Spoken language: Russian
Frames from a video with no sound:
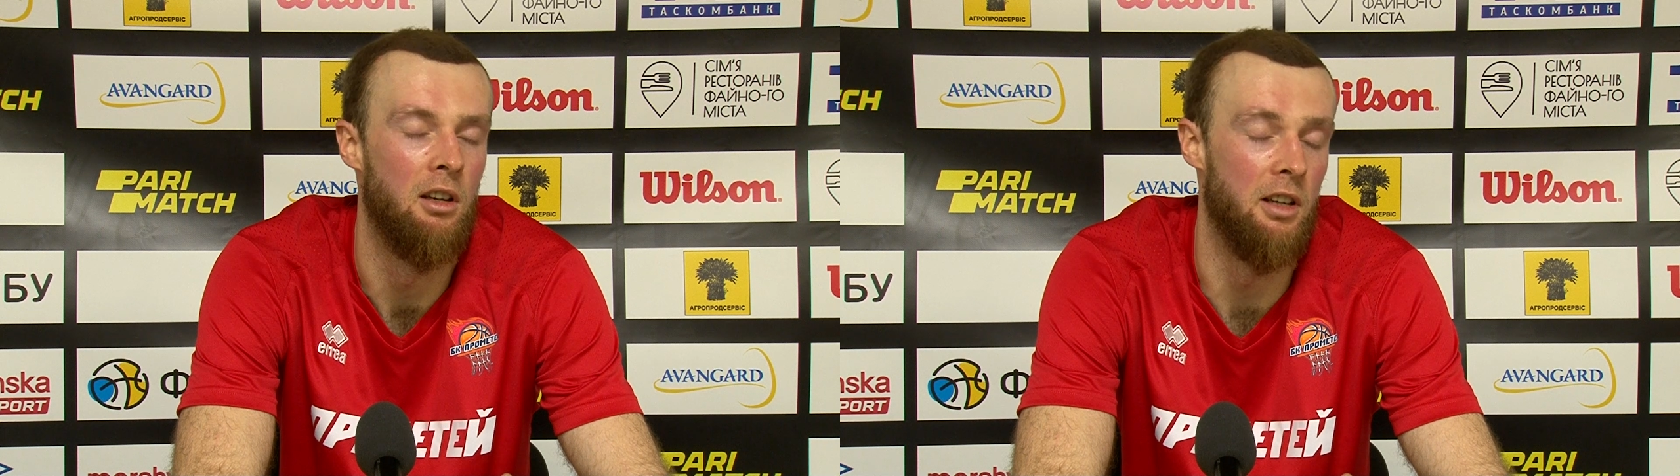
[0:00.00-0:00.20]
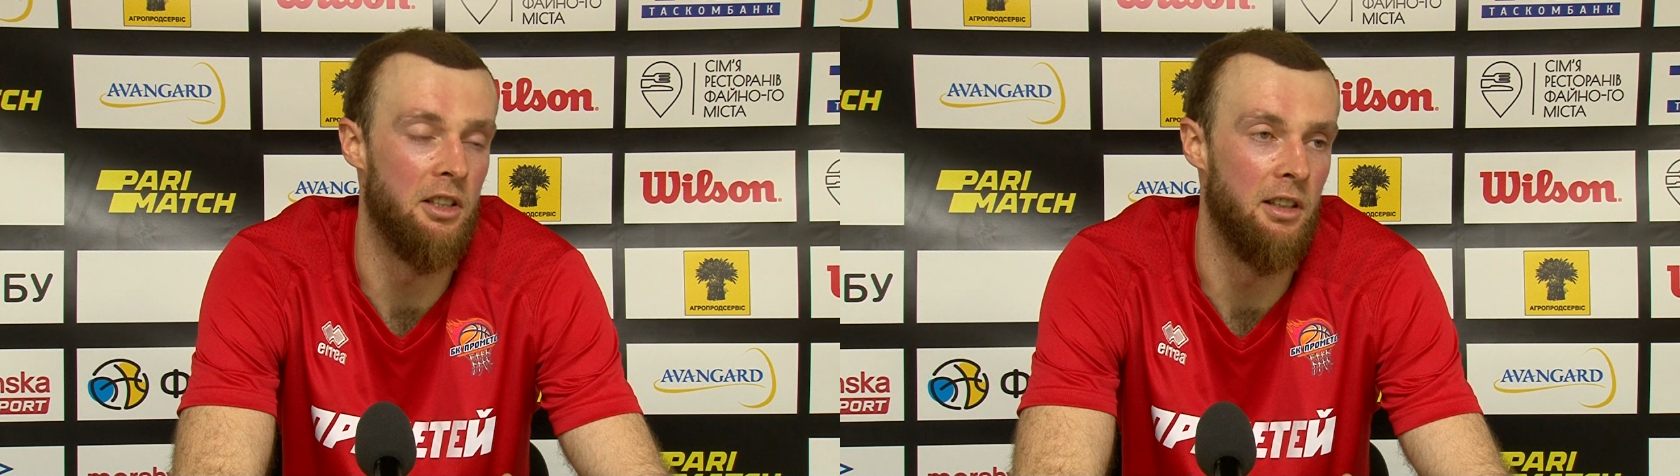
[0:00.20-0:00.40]

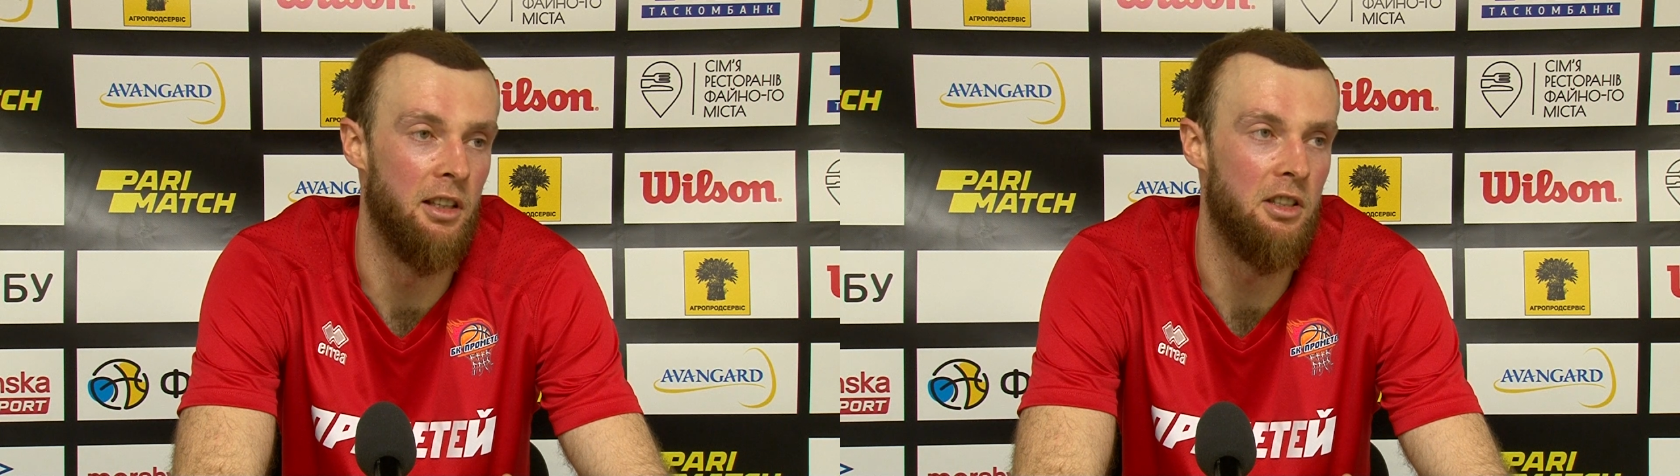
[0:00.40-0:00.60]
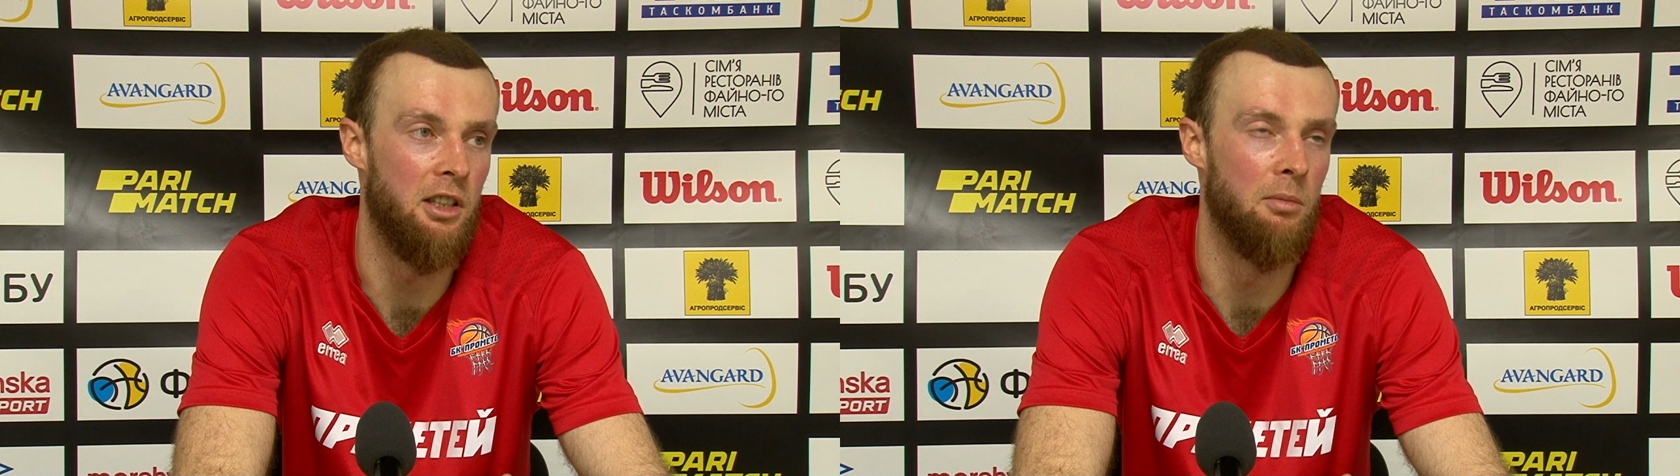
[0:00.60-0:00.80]
важные
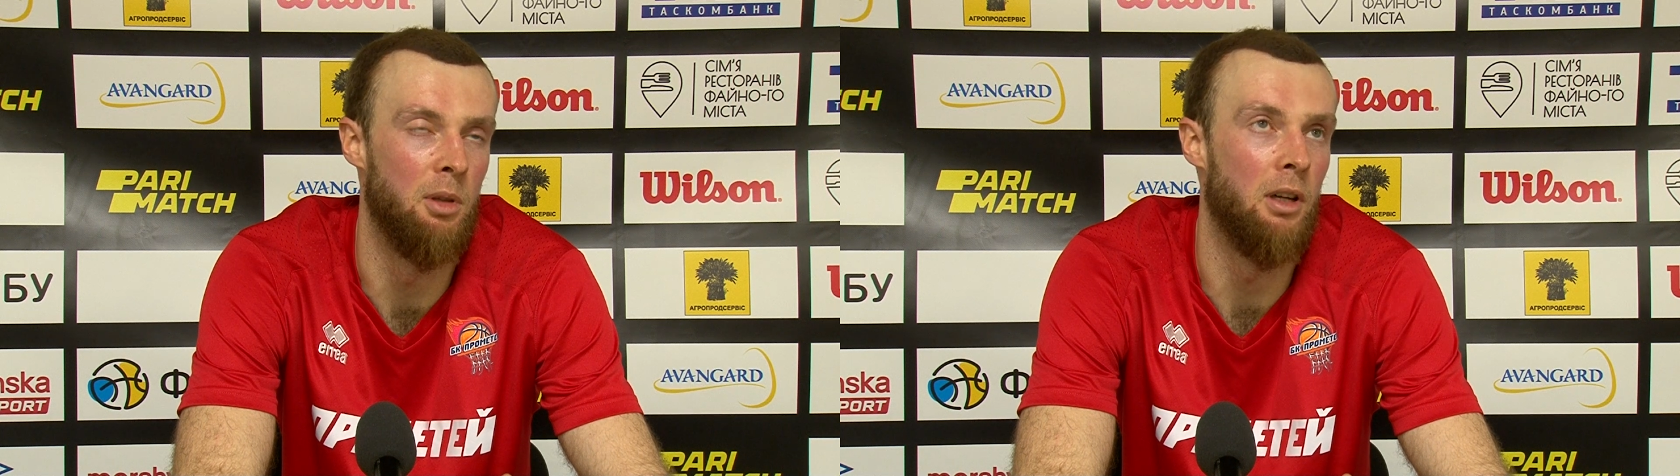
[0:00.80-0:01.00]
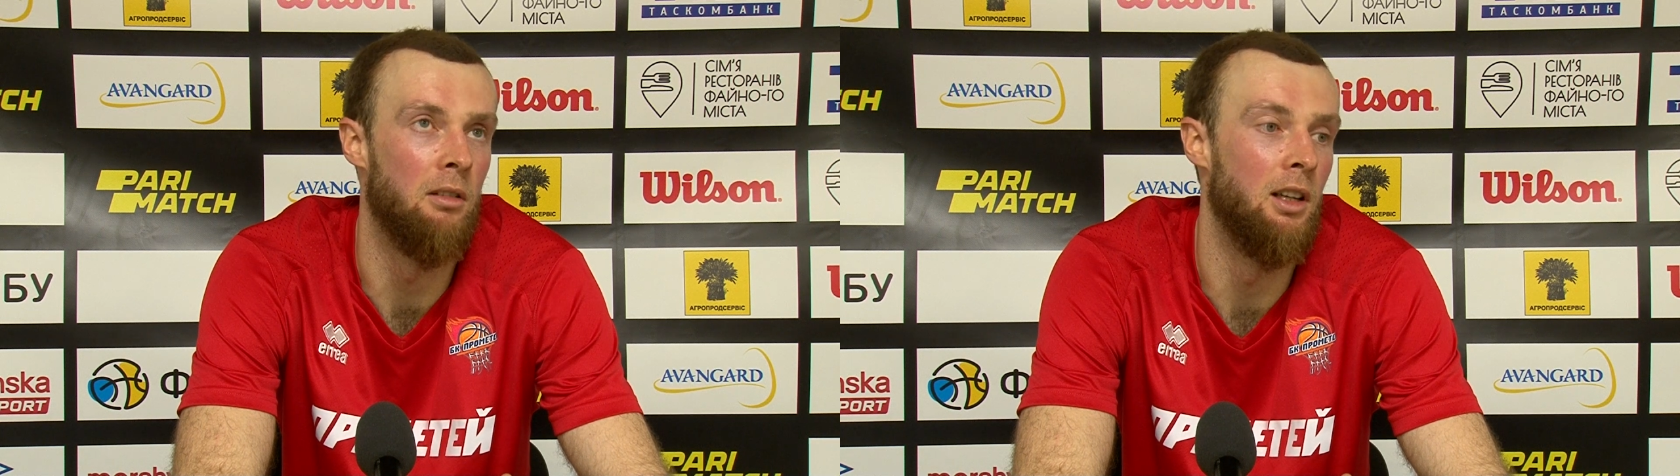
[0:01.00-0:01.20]
очки, и мы
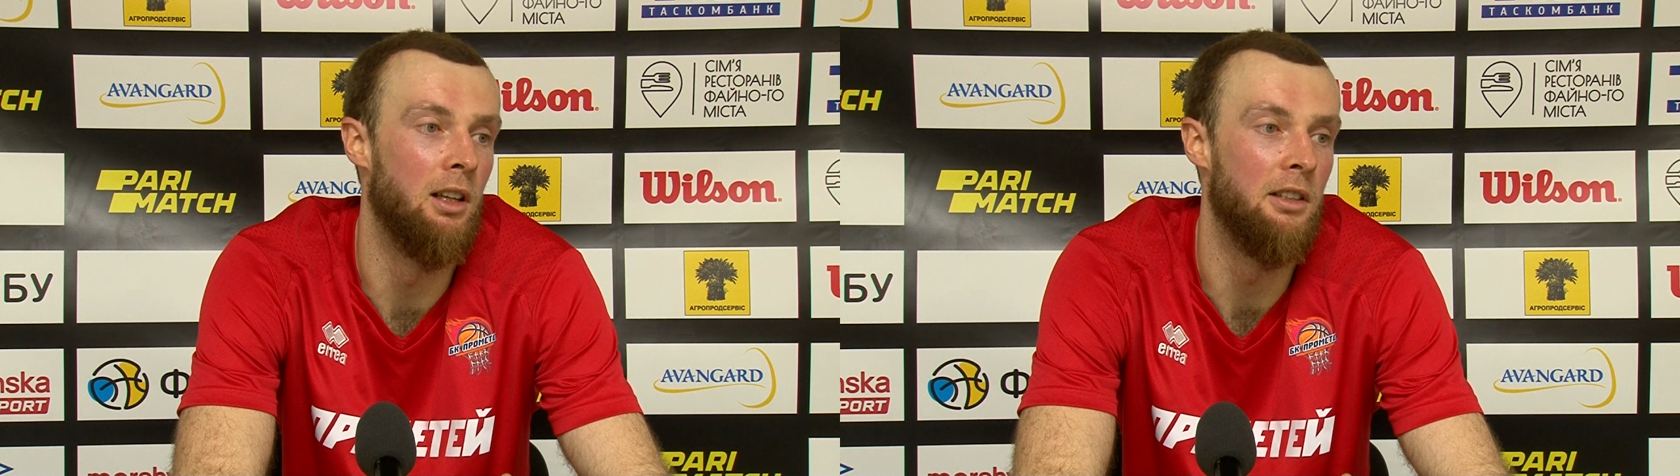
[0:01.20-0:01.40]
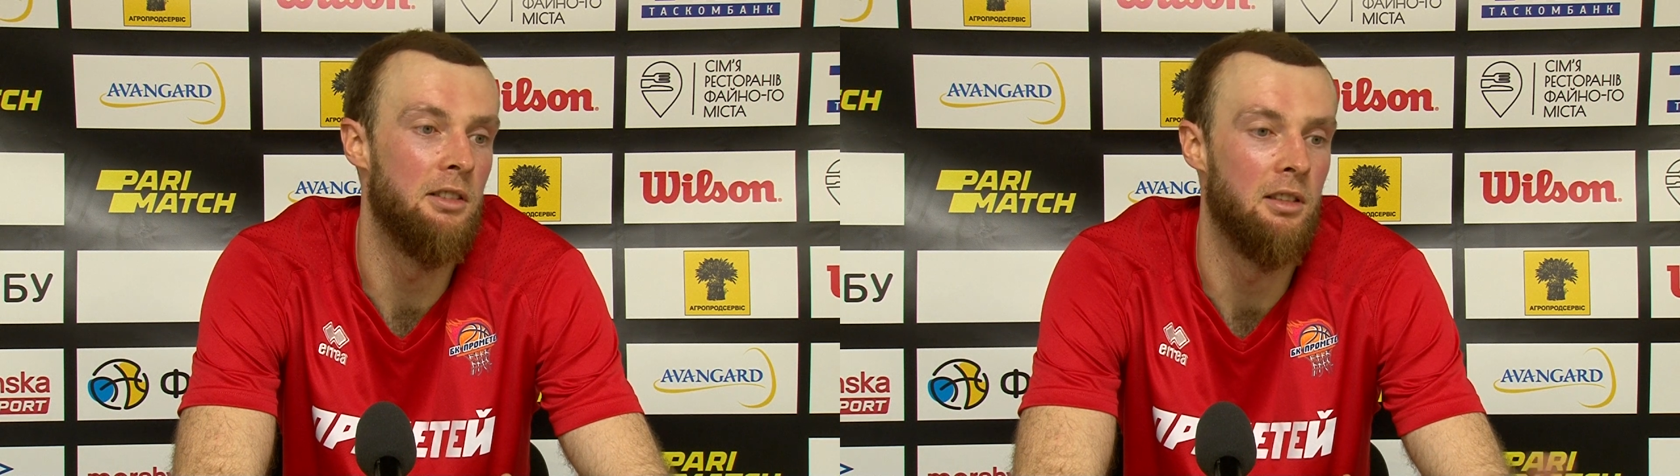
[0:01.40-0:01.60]

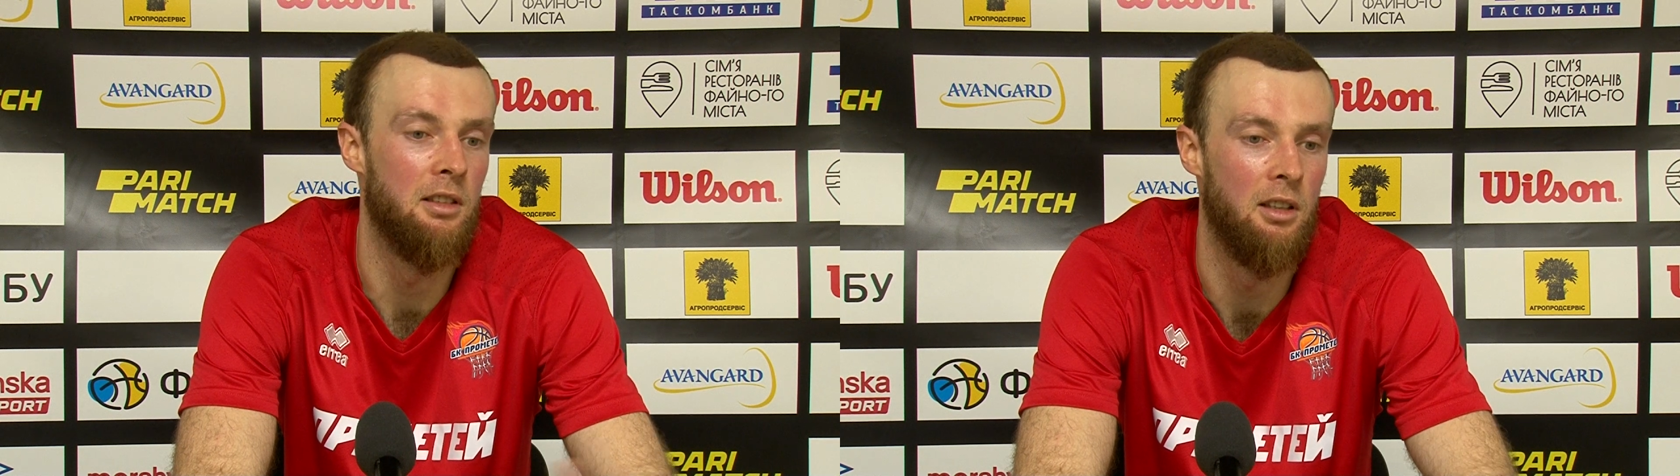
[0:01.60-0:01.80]
провалились.